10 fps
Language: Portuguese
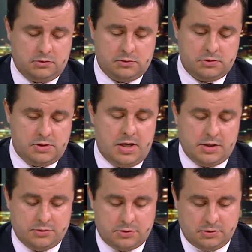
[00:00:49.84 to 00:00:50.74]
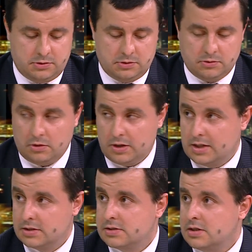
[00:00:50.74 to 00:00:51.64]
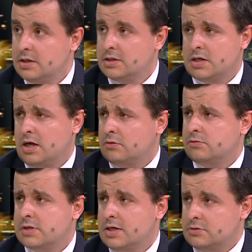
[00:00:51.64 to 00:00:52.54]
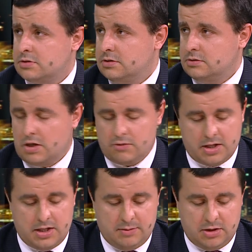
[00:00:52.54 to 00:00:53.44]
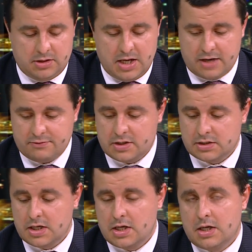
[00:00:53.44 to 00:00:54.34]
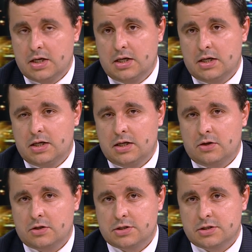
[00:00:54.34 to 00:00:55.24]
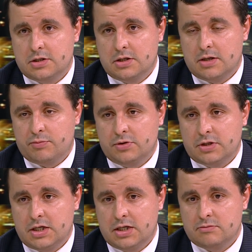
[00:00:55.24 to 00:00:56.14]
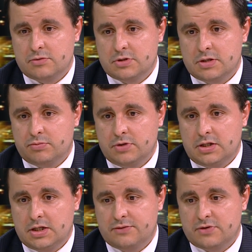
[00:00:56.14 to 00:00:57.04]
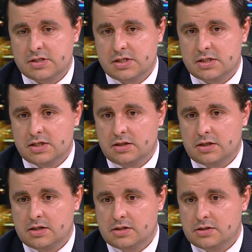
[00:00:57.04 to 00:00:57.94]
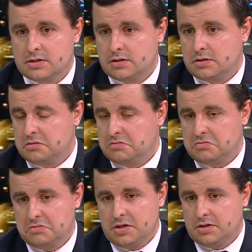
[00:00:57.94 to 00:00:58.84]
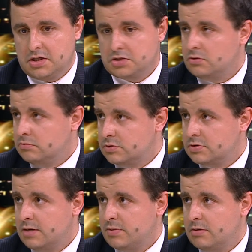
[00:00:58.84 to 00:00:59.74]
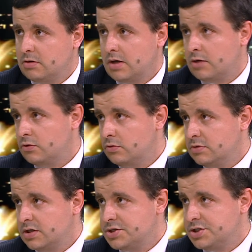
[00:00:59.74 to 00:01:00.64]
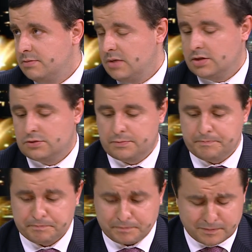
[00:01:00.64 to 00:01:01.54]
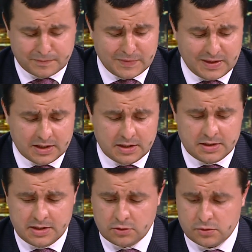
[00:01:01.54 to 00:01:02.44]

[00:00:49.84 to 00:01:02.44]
conselheiros de, de Hollande já há alguns anos, de, é um académico de Harvard, nós apontaríamos a política francesa em três, em três rumos. Em primeiro lugar, um rumo de crescimento de